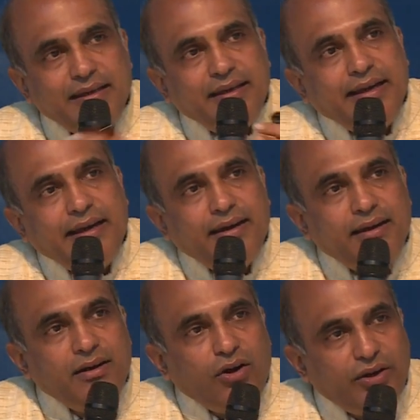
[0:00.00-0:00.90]
के
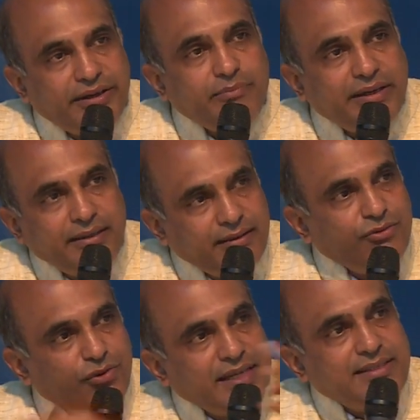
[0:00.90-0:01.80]
ऑर्डर में uh,
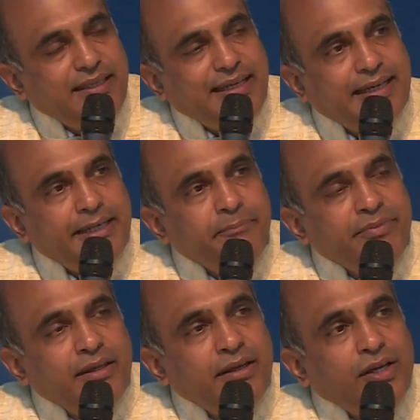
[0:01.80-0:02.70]
वो नज़दीक है
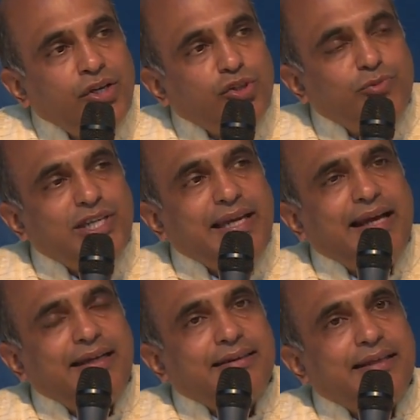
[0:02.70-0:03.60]
तो मुझे
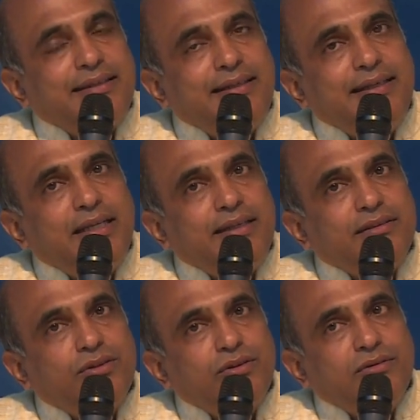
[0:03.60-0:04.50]
याद आता था ये
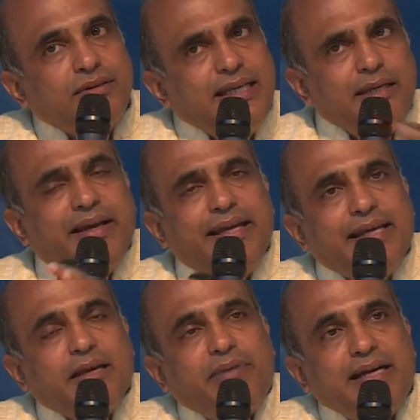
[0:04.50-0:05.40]
तीन महीने
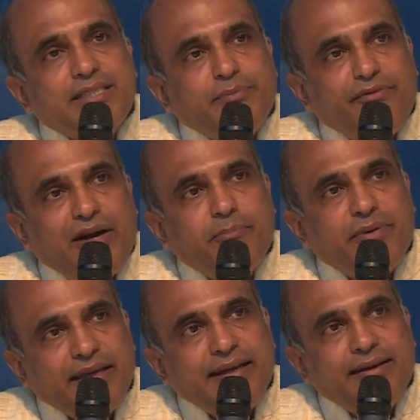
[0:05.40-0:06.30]
के बाद जब मैं वहाँ
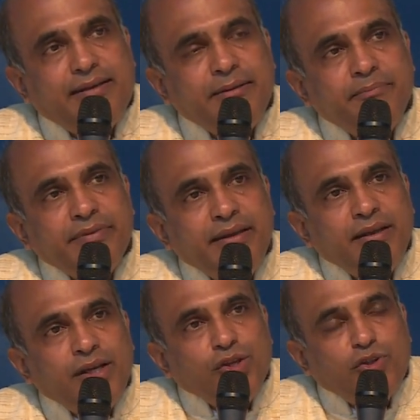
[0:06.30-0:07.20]
पे गया
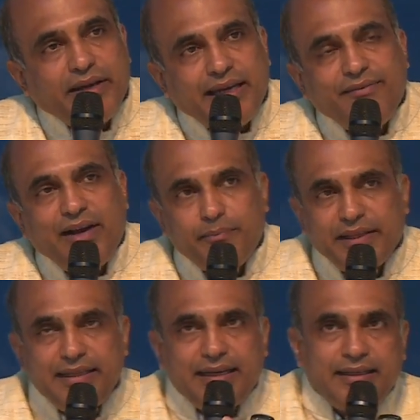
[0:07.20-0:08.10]
तो मैंने वहाँ पे
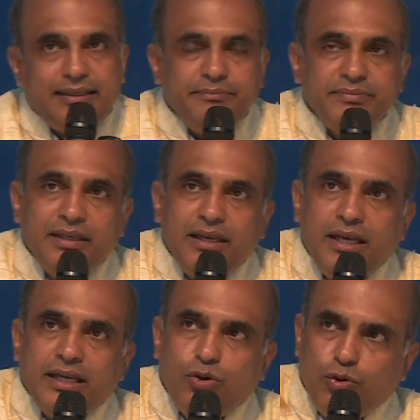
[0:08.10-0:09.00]
देखा
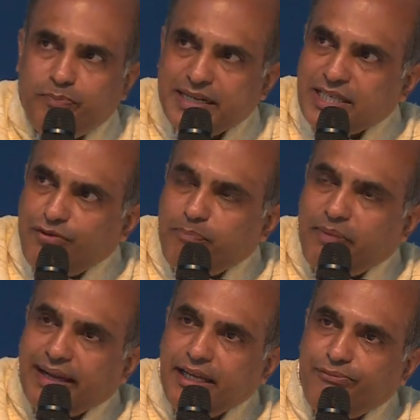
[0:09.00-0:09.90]
कि ऊपर से वो
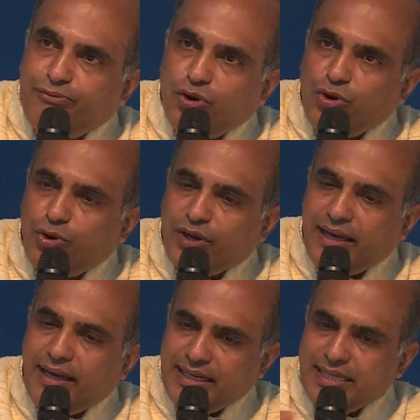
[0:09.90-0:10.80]
पानी फ्लो हो रहा
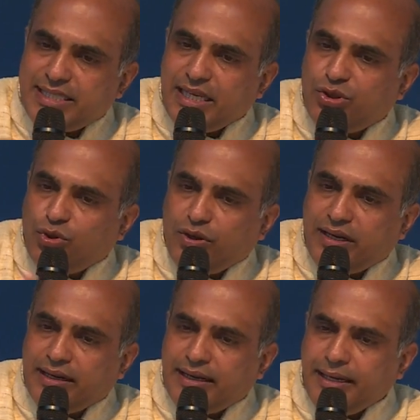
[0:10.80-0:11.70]
है नीचे दो
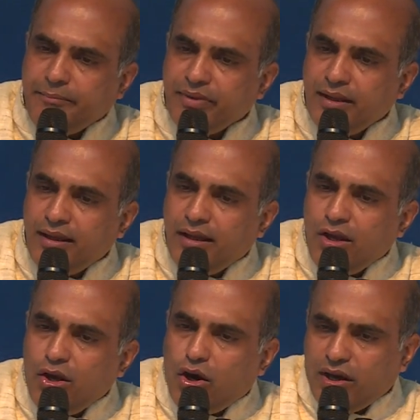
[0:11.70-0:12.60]
घर हैं
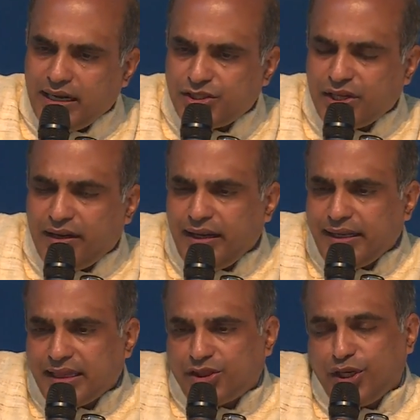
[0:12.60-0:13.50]
और अचानक
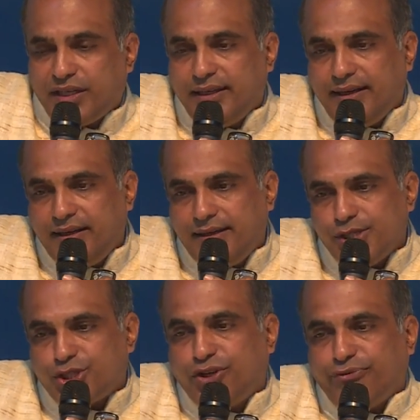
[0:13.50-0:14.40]
ये थर्टी डिग्री
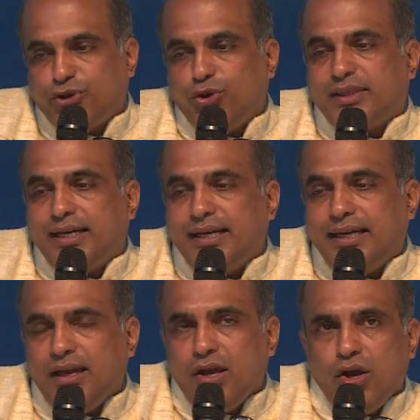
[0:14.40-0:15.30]
शिफ्ट होता है